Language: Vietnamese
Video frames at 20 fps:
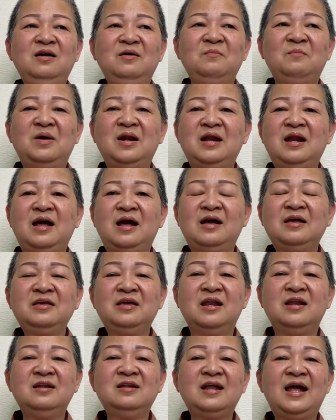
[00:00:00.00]
mình hả
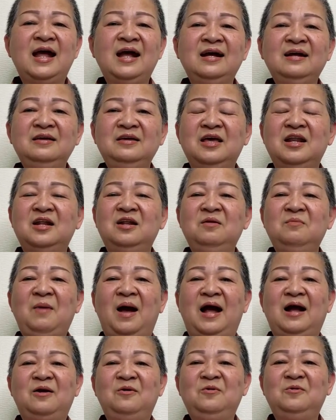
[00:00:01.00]
nhịn ăn nhịn
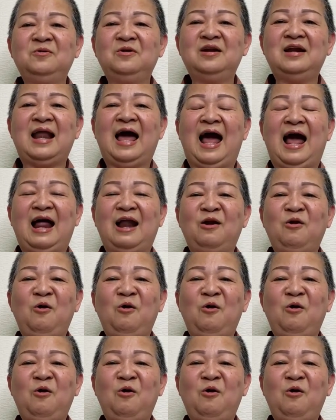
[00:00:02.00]
mặt luôn nó lạ